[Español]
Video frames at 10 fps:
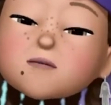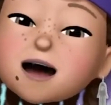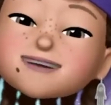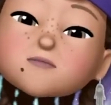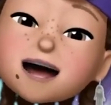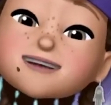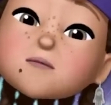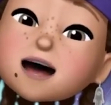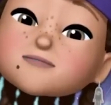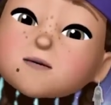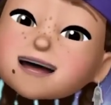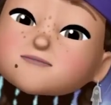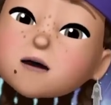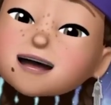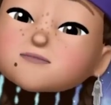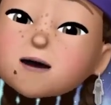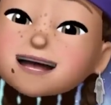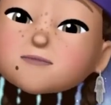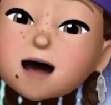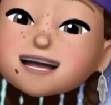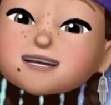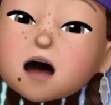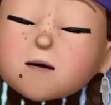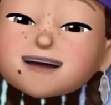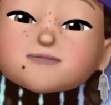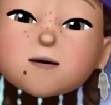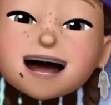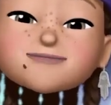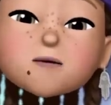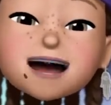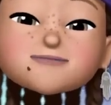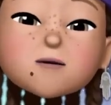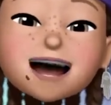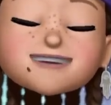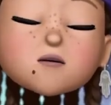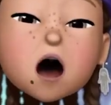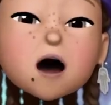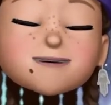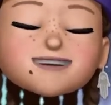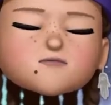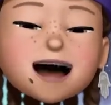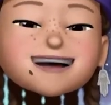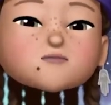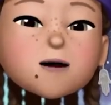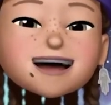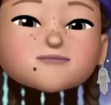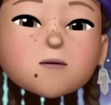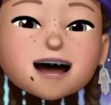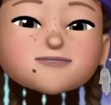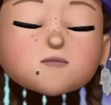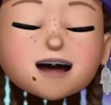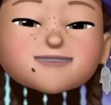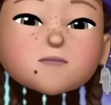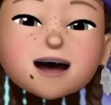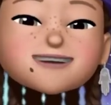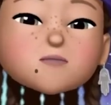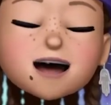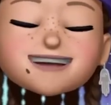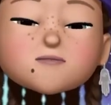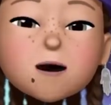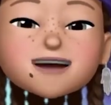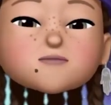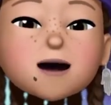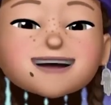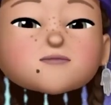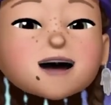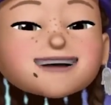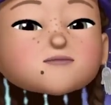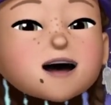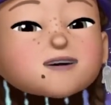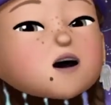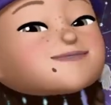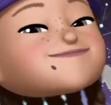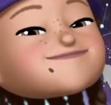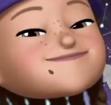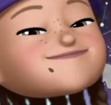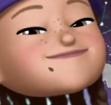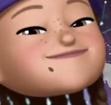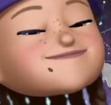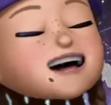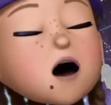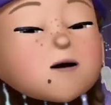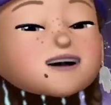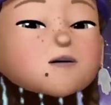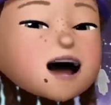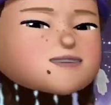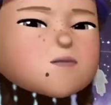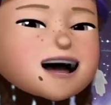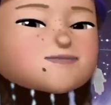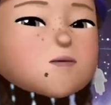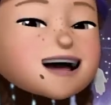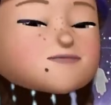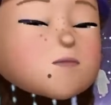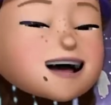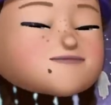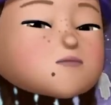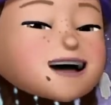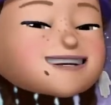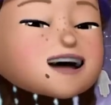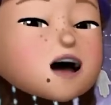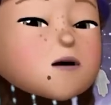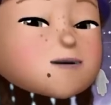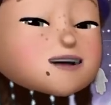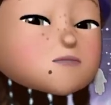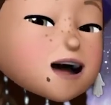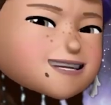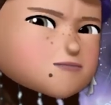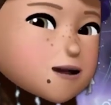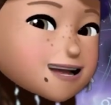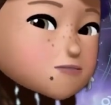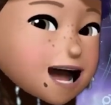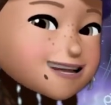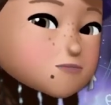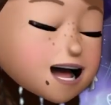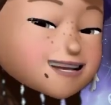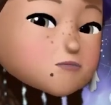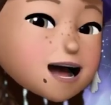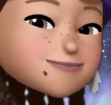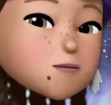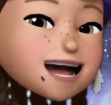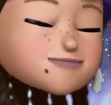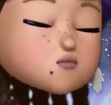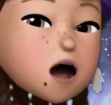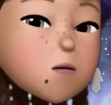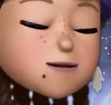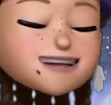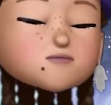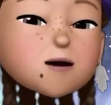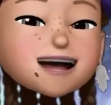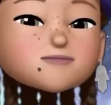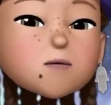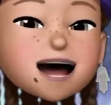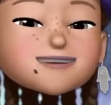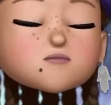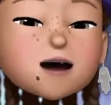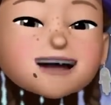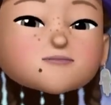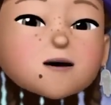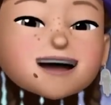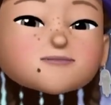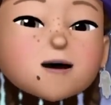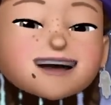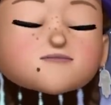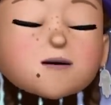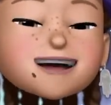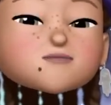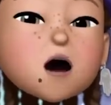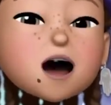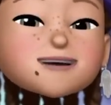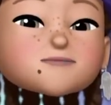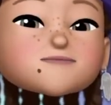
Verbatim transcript: dale una vuelta a la solución a tus problemas, la has identificado, solo falta que tomes la decisión de aceptarla y usarla a tu favor. No tienes que gastar todo lo que ganas, comienza a ahorrar para los tiempos malos, es posible que estén muy prontos a ocurrir